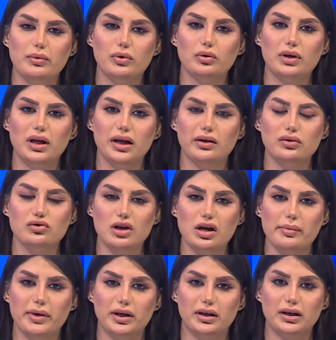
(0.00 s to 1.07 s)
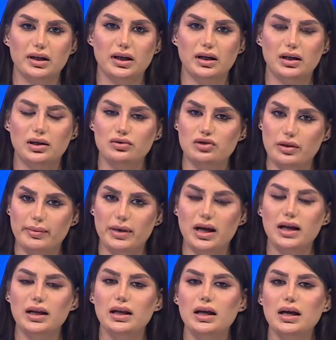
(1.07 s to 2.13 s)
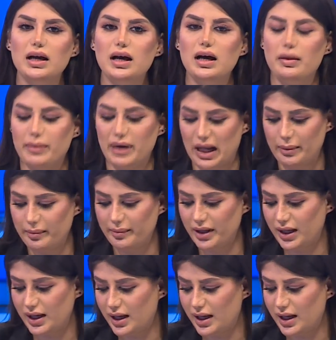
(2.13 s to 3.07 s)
هناك جابر آه، جمال مرحبا بك